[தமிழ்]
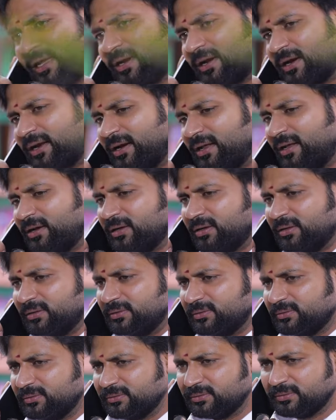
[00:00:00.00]
நீங்க
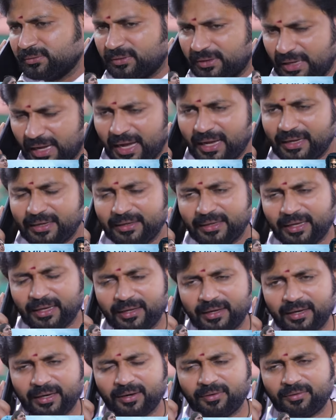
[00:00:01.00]
என்னடானா
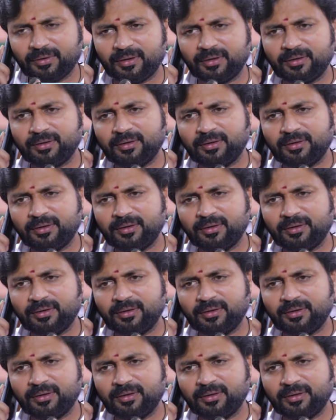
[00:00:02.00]
யாருன்னு கேக்குறீங்க